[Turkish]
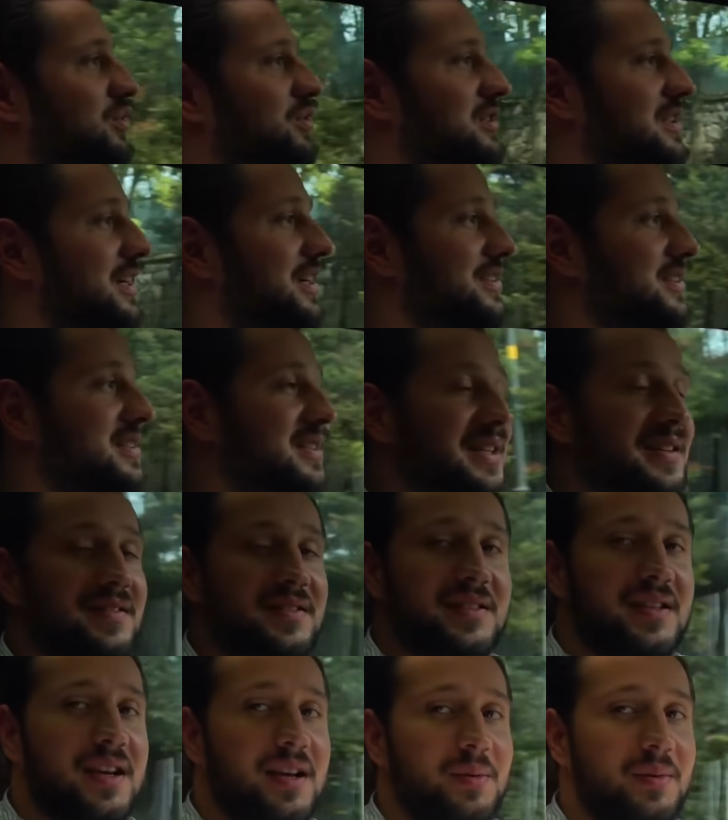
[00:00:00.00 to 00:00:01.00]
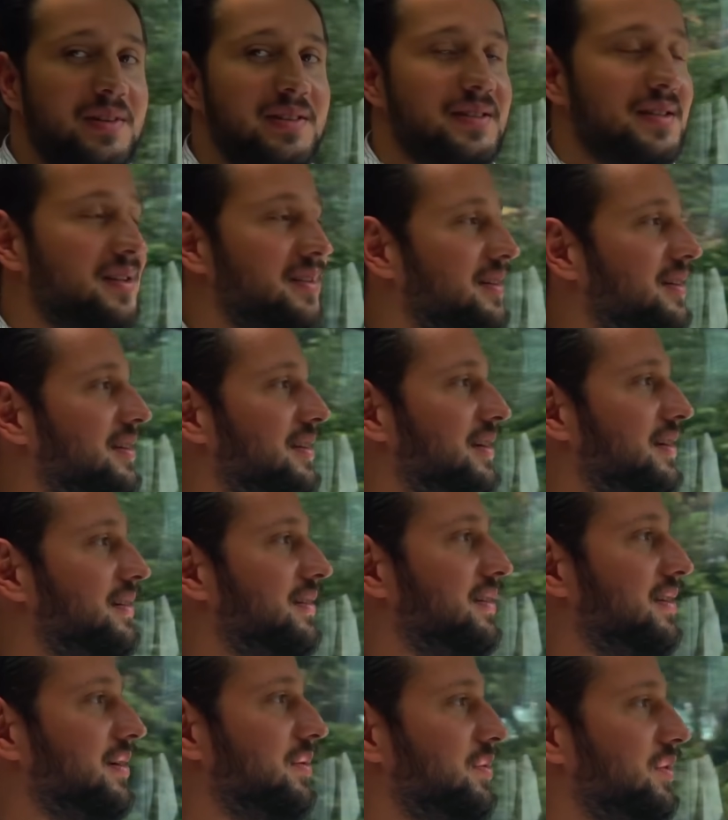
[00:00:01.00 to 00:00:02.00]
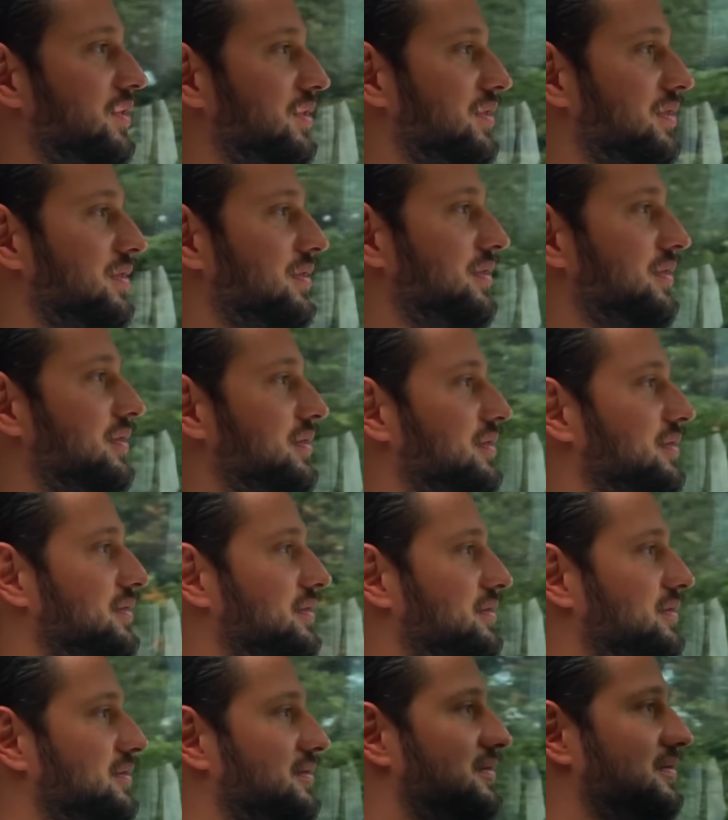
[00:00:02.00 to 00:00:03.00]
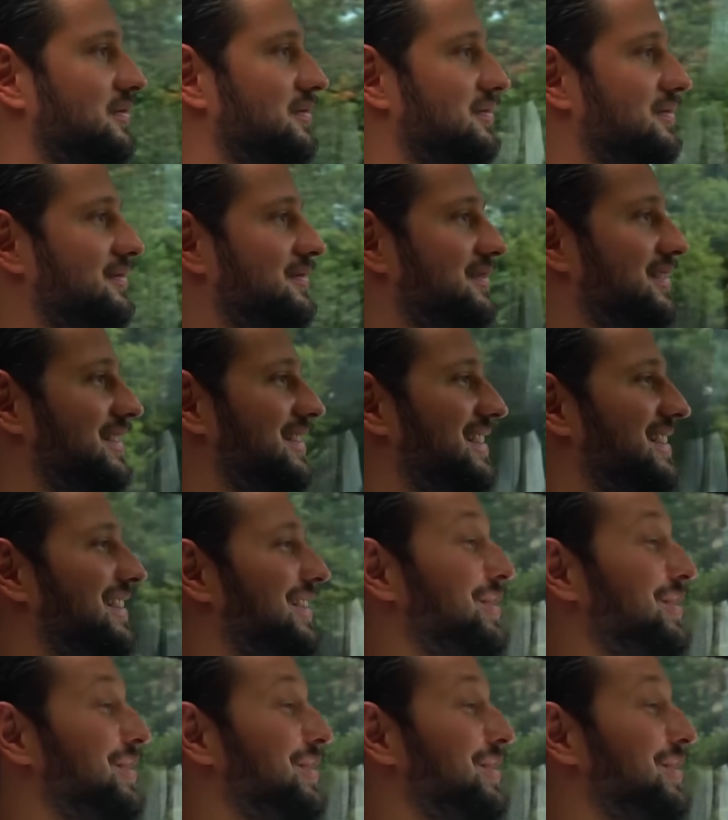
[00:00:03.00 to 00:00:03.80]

bunu sadece zevk sahibi insanlar yakalıyor. Boyası olsa var ya odamı boyar biliyor musun karbonu?